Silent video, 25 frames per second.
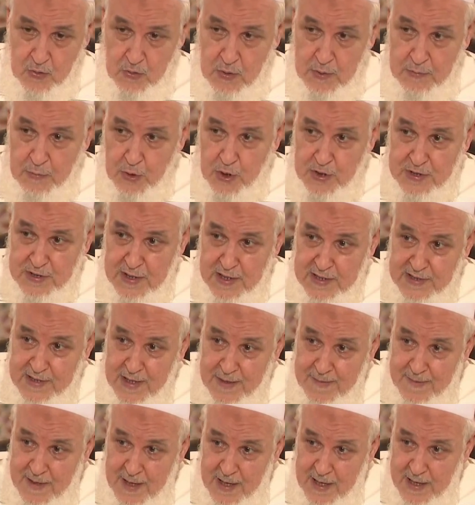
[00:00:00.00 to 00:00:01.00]

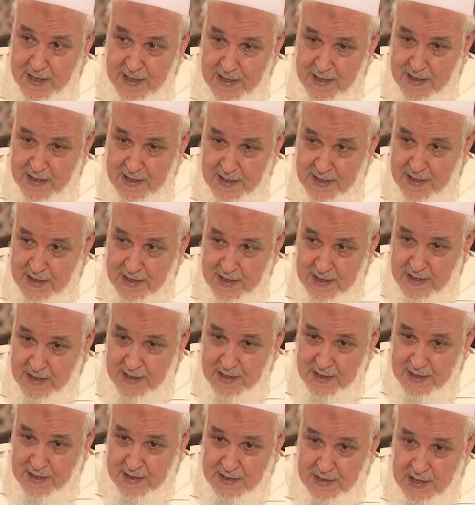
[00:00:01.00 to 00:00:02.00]
ومختتمة
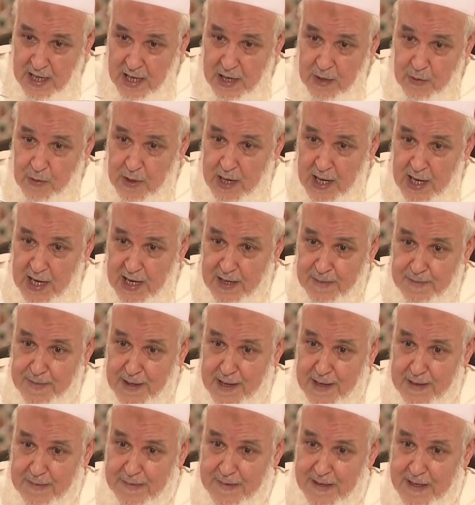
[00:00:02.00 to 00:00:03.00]
دعوى
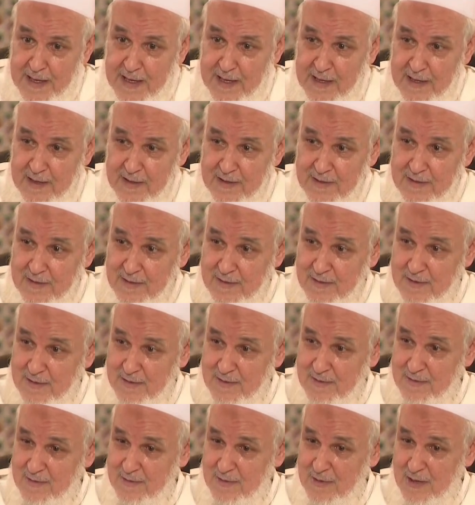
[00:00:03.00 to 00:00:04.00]
أحبابه
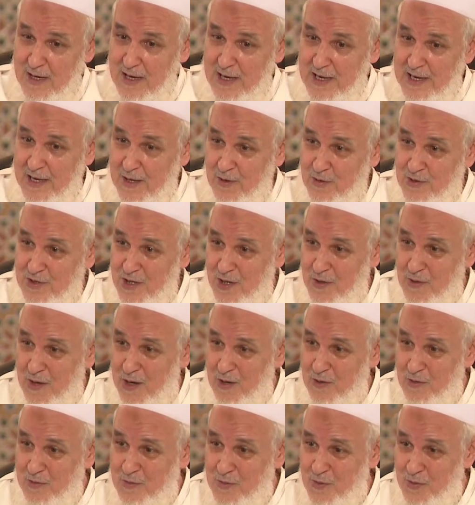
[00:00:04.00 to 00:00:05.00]
وآخر
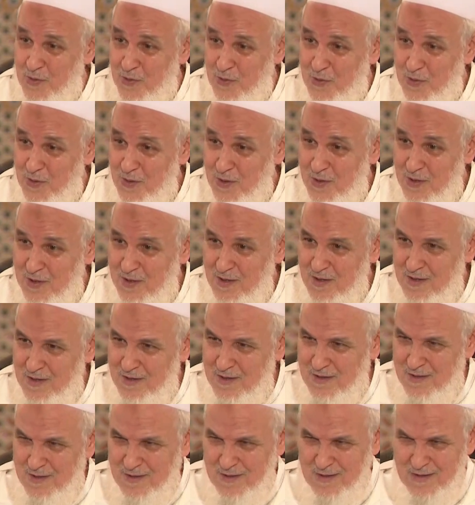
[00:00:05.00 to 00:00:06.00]
دعواهم
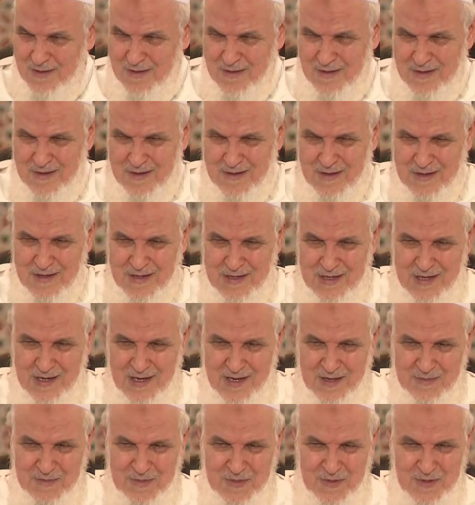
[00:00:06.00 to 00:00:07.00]
آه
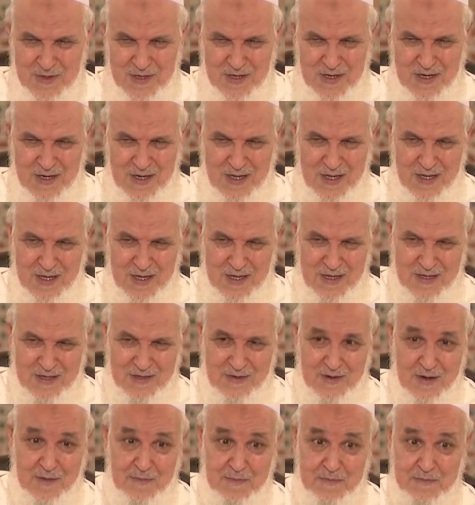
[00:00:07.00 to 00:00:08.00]
الحمد
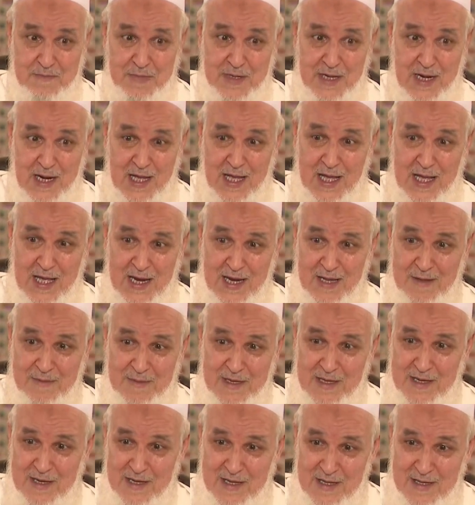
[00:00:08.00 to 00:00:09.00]
لله رب
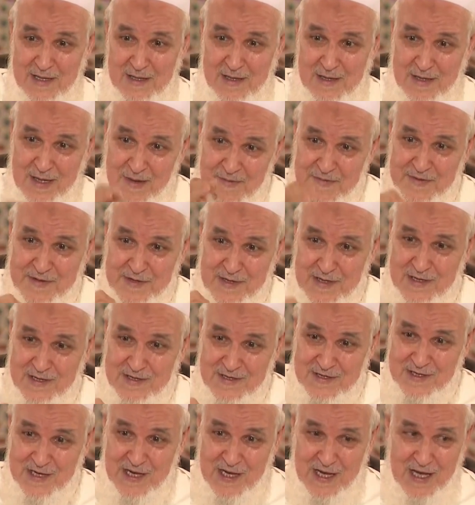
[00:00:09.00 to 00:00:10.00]
العالمين نفس
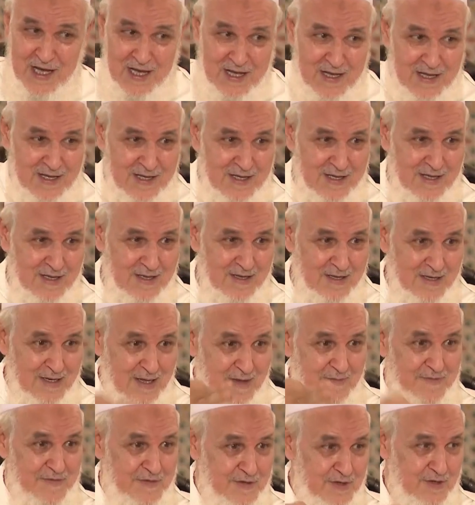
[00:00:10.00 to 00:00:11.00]
الصيغة
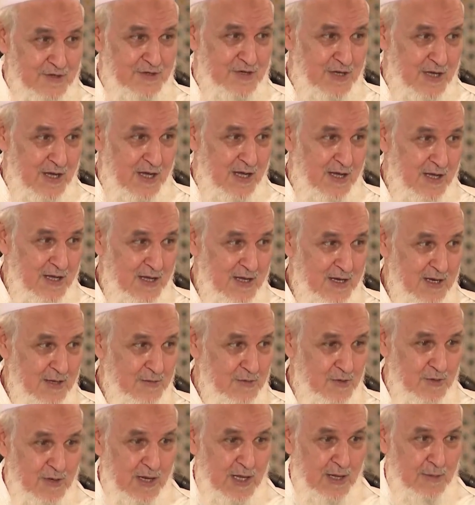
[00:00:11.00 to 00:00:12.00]
نفس الصيغة
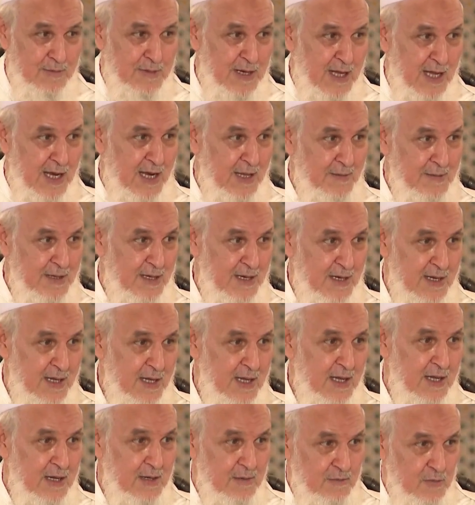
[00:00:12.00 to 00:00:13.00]
الحمد لله رب العالمين
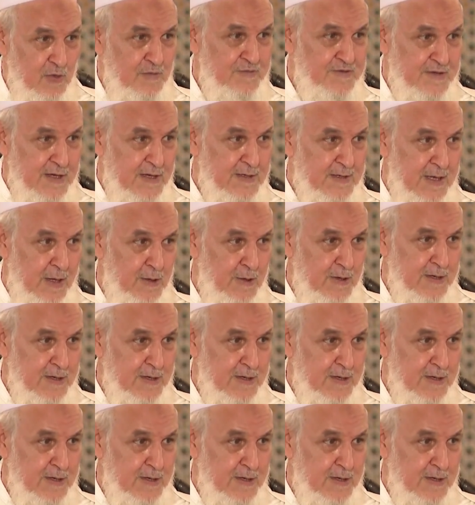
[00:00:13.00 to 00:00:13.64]
مفتتح